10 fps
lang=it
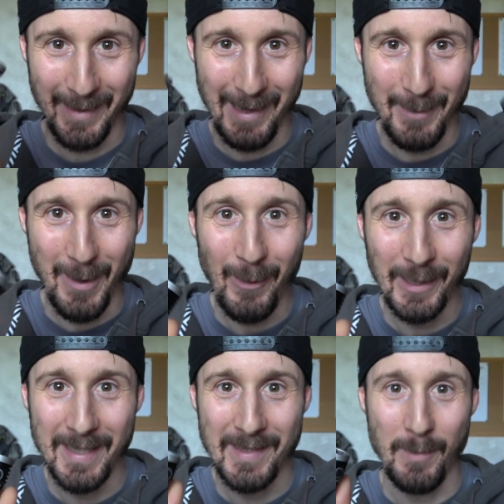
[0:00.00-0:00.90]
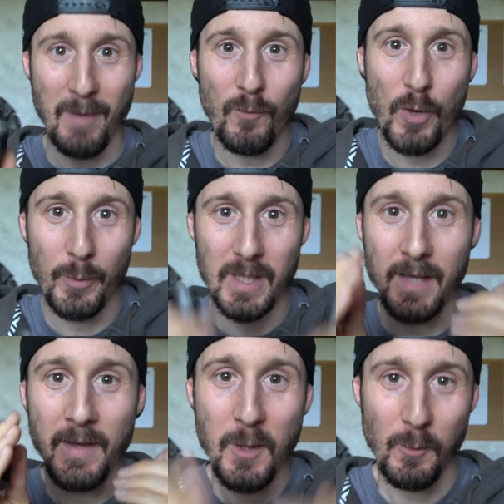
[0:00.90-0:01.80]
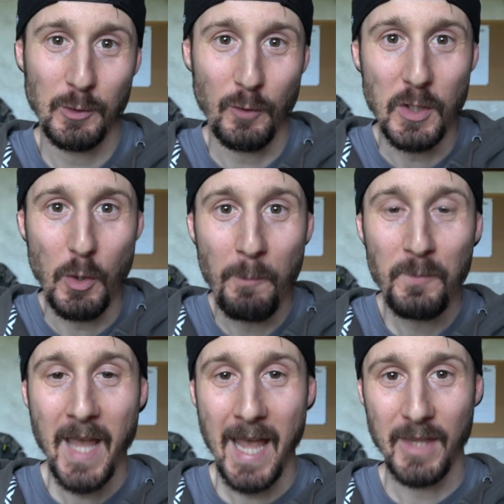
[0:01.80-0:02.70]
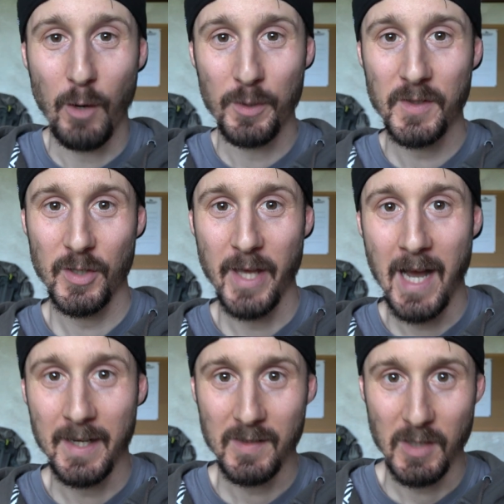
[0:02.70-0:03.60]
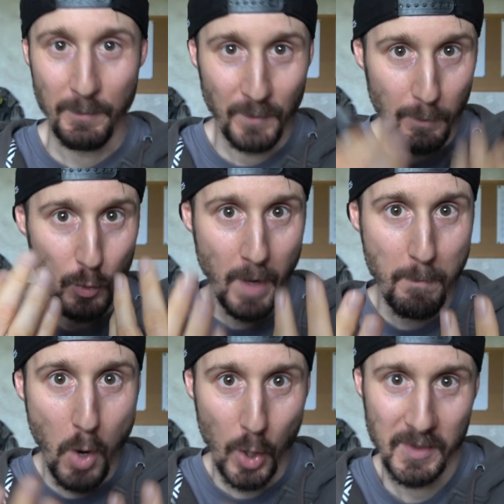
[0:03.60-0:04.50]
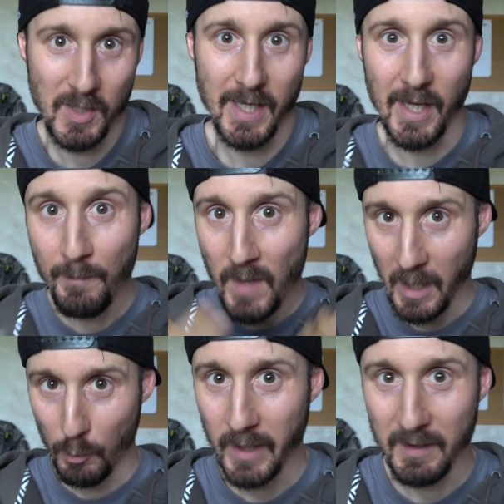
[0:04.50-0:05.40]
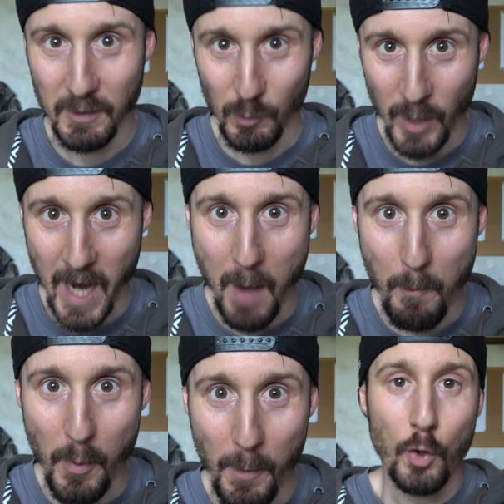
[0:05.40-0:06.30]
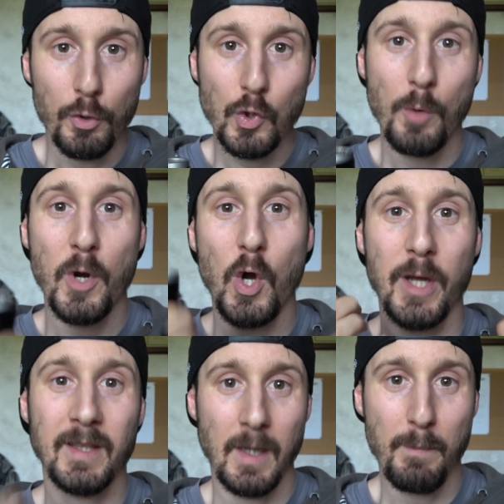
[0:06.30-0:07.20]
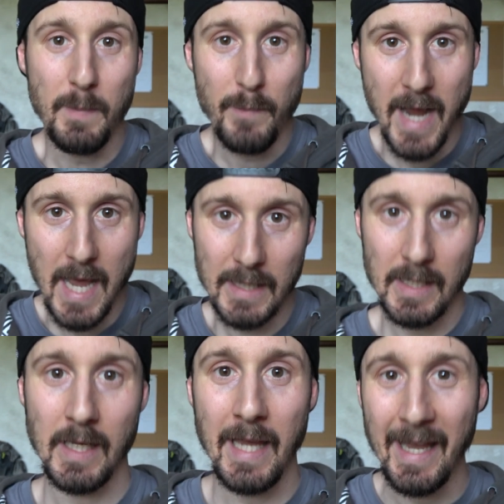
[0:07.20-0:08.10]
per la prima volta insieme a voi quindi questo video è da considerarsi più un unboxing che un test sul campo. Conosco però entrambi i brand